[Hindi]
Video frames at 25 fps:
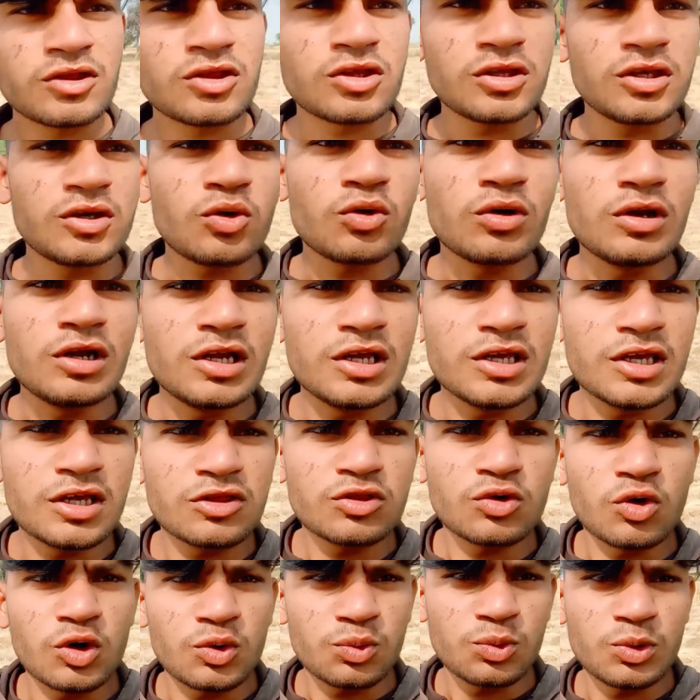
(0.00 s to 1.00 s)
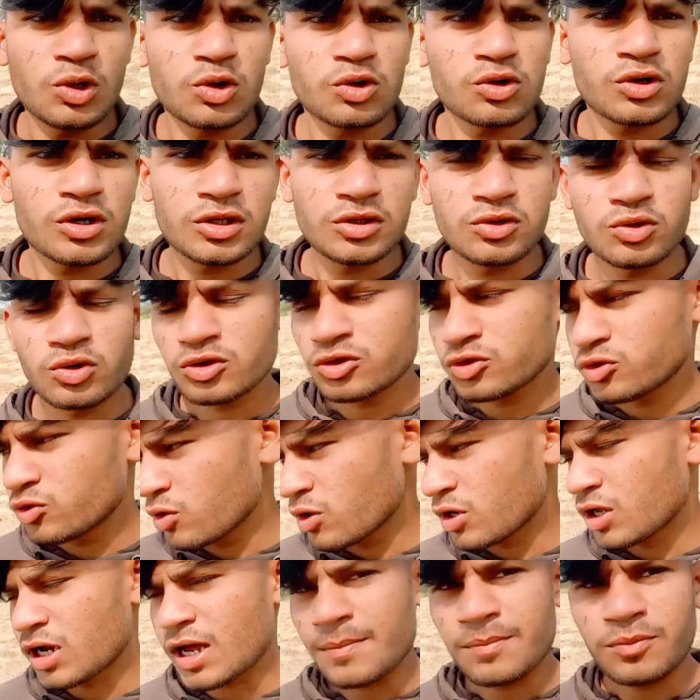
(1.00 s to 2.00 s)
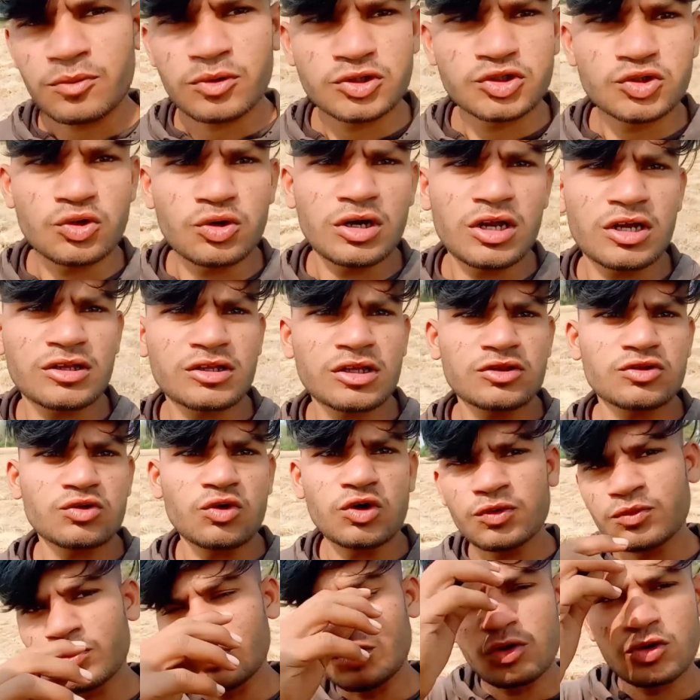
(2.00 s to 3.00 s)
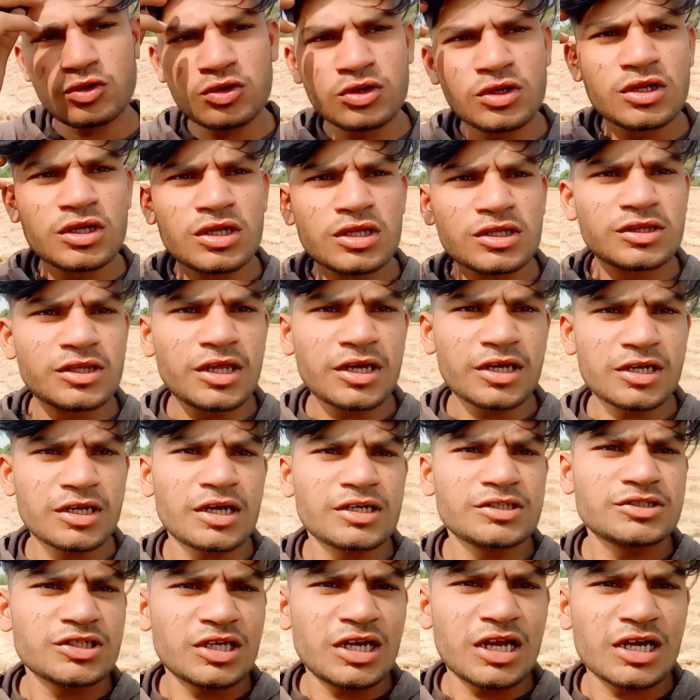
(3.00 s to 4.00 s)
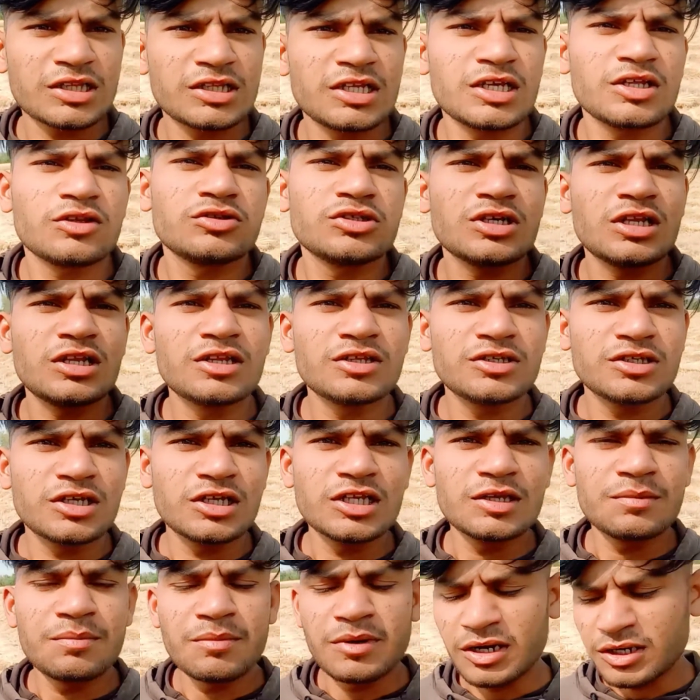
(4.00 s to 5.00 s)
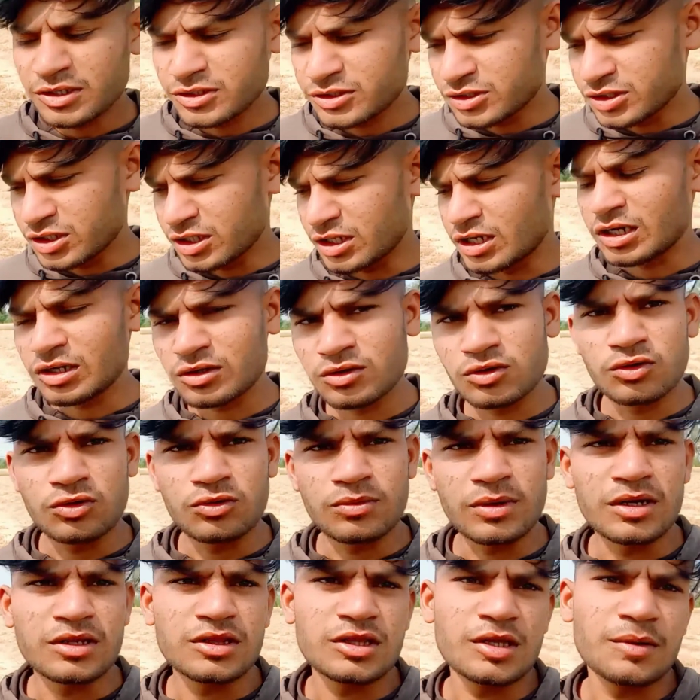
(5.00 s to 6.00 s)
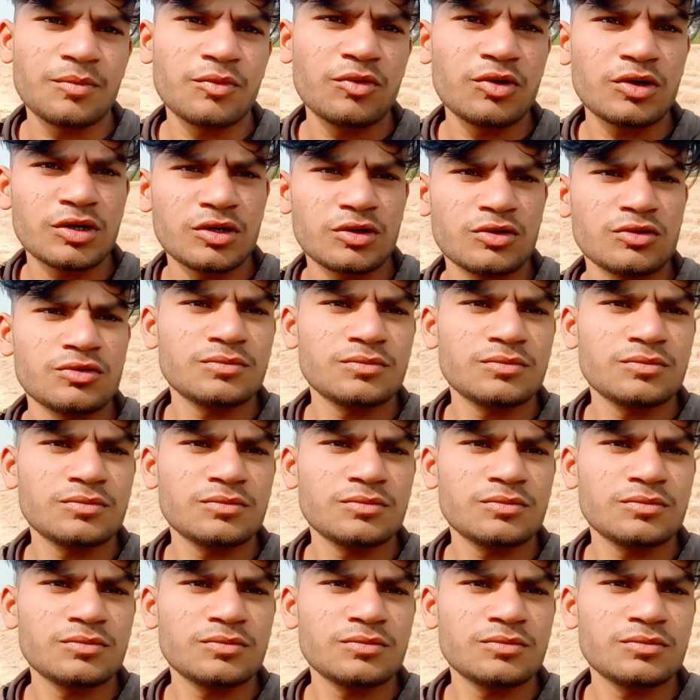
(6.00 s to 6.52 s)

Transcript: ओनली ये शॉर्ट व्लॉग है दोस्तों अगर आपको छोटा सा शॉर्ट व्लॉग देखना अच्छा लगता है तो जल्दी से जल्दी मेरे चैनल को भाई सपोर्ट करो